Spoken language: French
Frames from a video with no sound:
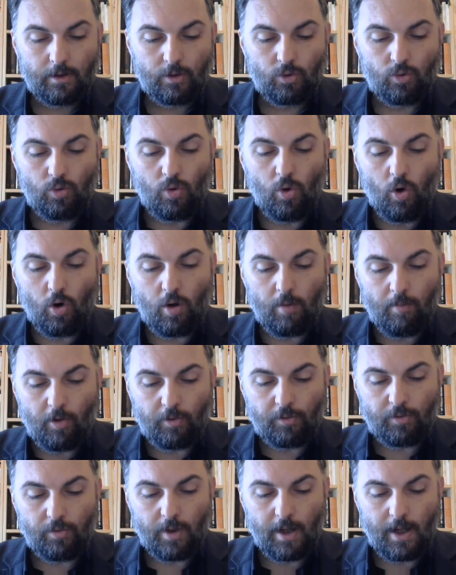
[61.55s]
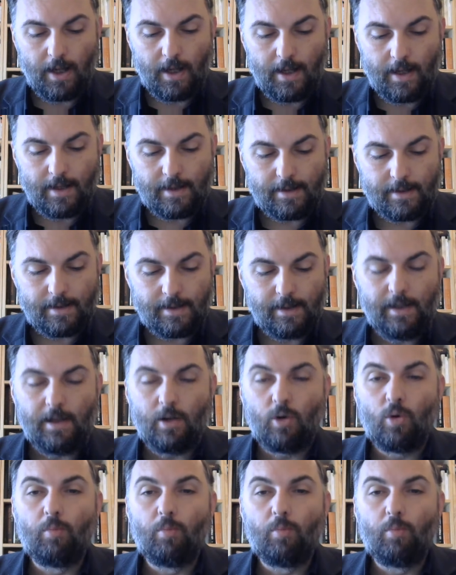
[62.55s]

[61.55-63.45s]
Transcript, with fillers: Tu augmenteras ainsi le